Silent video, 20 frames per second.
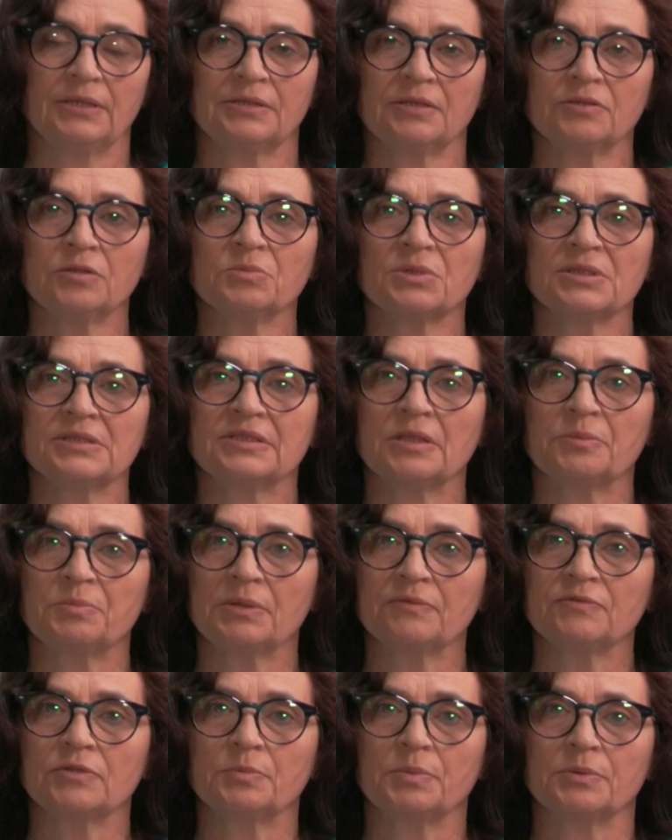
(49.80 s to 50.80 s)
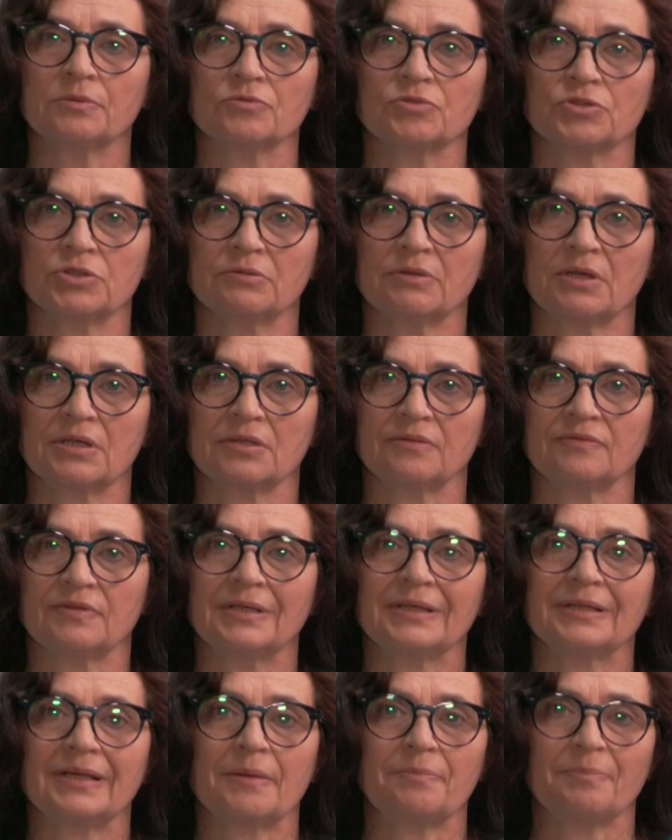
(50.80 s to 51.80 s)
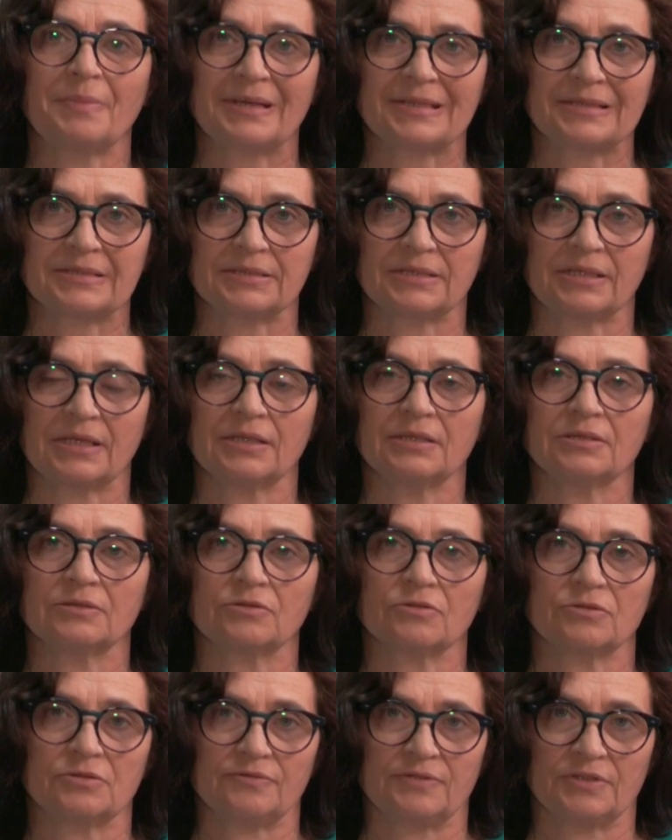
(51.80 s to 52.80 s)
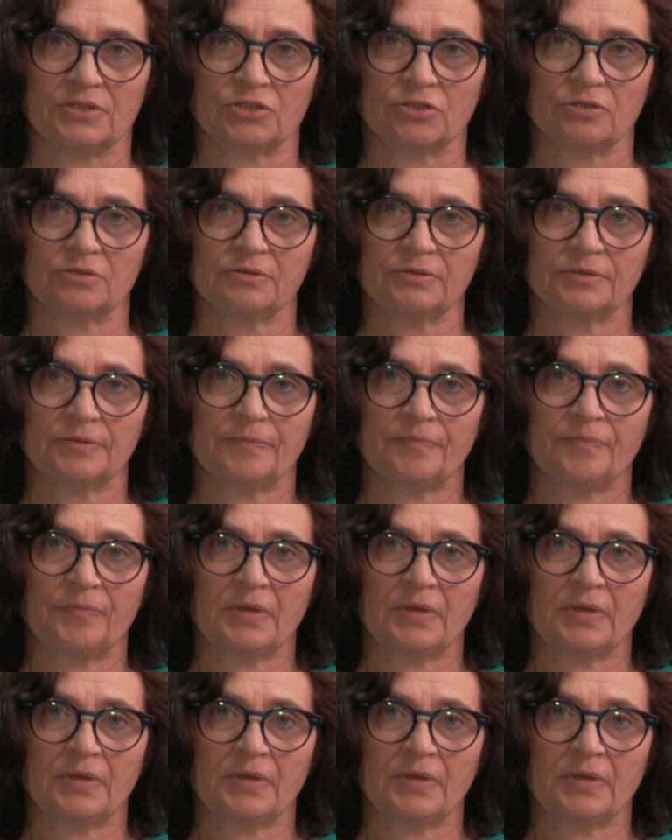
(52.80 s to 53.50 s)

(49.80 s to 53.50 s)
Natomiast na pewno połączyła ich wielka pasja do zwierząt.